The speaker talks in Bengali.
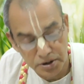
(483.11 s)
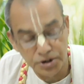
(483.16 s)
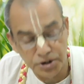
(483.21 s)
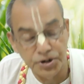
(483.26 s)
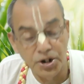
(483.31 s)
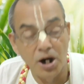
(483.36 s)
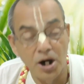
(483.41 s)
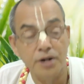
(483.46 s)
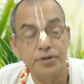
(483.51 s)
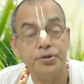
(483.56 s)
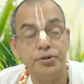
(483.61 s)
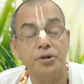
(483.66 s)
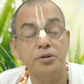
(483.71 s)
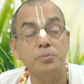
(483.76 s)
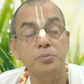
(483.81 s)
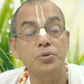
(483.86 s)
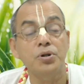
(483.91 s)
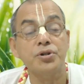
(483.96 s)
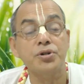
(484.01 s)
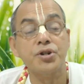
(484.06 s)
গীতার
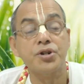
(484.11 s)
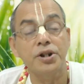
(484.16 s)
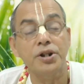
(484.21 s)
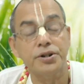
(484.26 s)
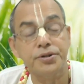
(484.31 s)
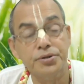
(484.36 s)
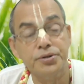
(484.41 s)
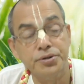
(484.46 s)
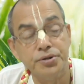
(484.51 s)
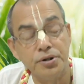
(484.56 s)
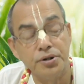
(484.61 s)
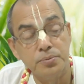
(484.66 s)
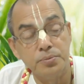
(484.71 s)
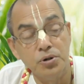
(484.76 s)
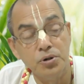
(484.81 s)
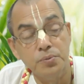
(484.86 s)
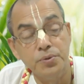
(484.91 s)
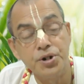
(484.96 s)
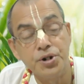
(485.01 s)
ধর্ম সনাতন ধর্ম